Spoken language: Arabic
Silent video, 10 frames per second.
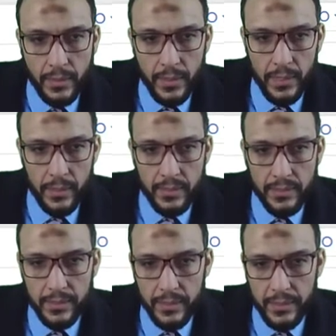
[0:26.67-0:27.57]
قال لي
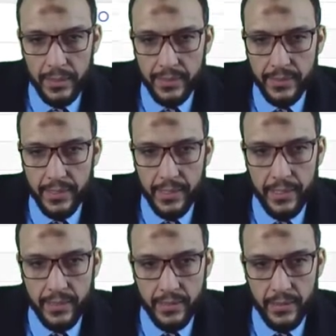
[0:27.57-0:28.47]
خلاص الكلاس ده
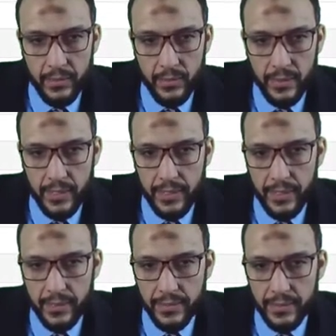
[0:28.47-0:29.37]
كرييتد اهو كريت
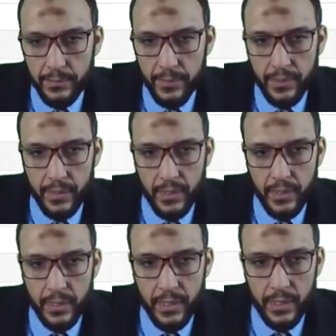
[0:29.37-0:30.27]
كلاس امبلوي
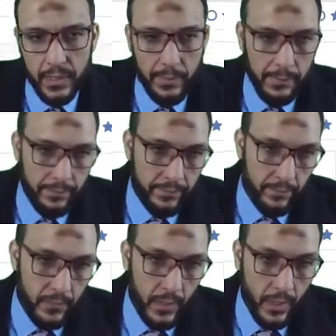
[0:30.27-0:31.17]
ده تمام
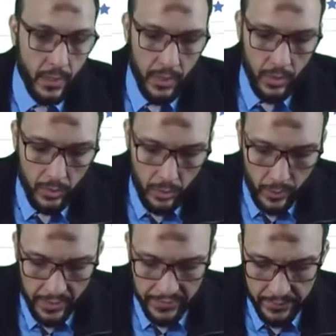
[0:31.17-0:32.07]
قلت له
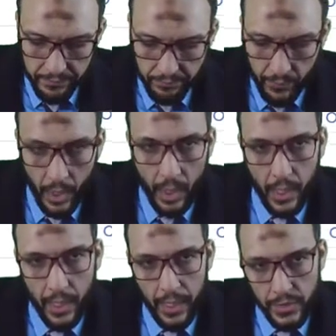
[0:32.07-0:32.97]
كويس
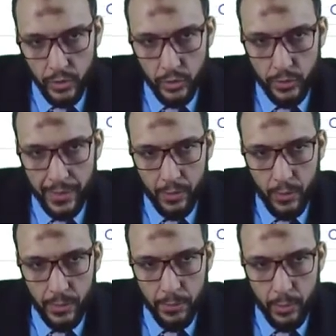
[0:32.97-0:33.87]
عشان نحط بقى
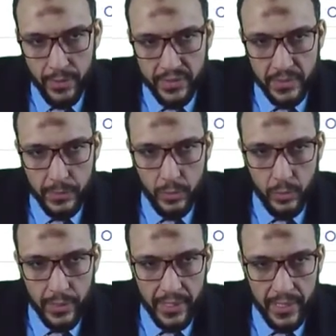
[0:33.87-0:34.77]
جواه البروبرتيز بنقول
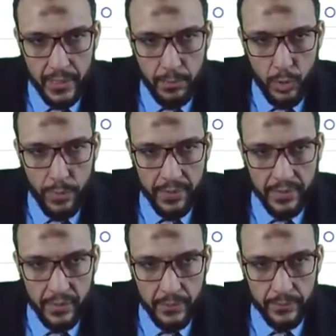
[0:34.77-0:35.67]
كرييت بروبرتي